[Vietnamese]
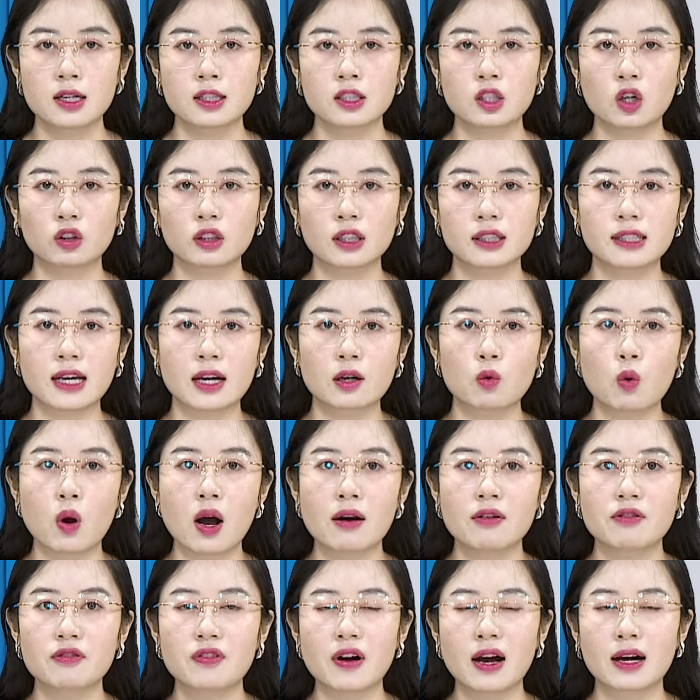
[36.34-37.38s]
Trong thời gian
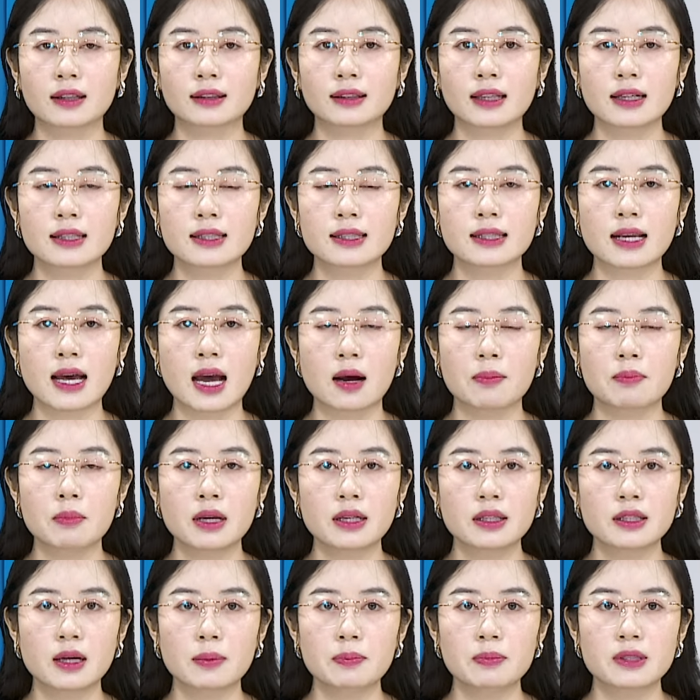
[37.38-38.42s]
qua, vàng tăng giá bất
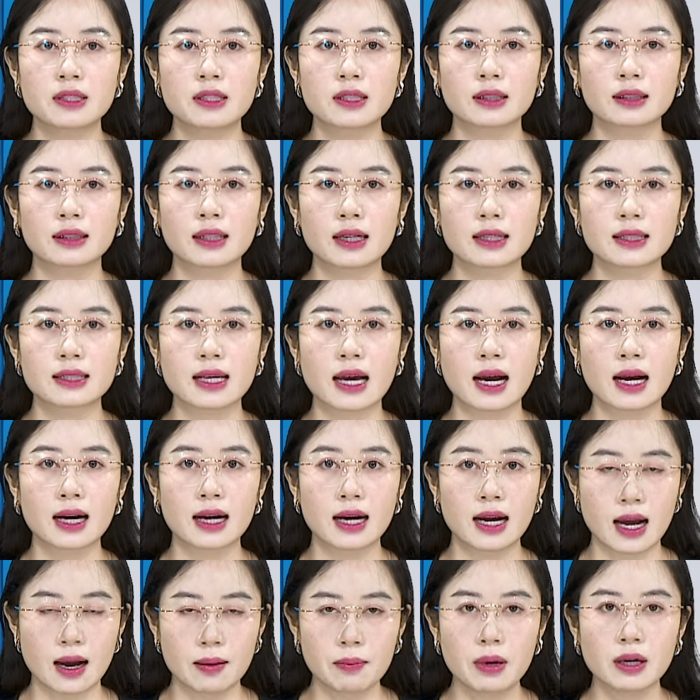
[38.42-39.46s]
chấp sự tăng giá
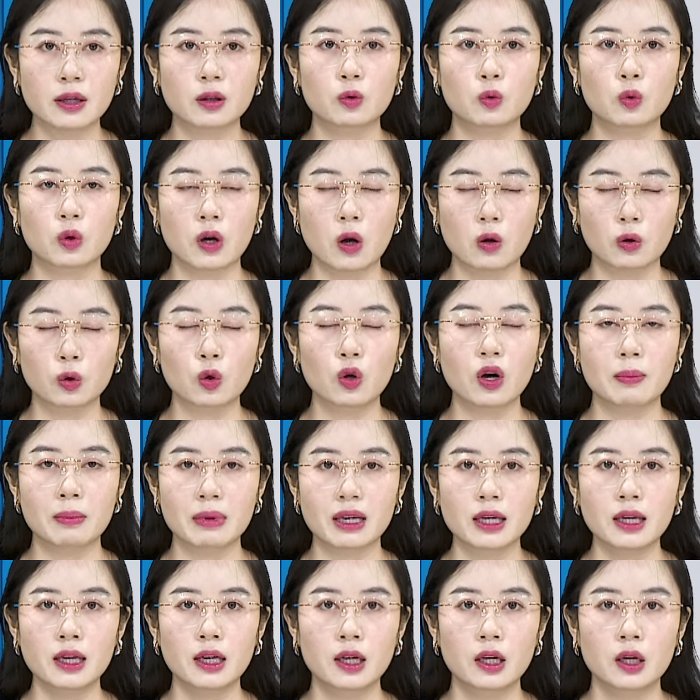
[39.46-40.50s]
khá mạnh của đồng đô la
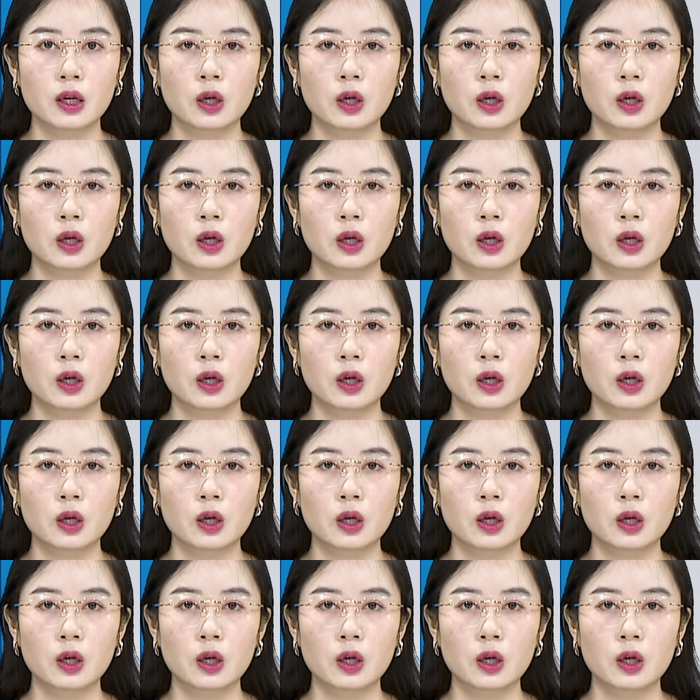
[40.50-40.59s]
Mỹ.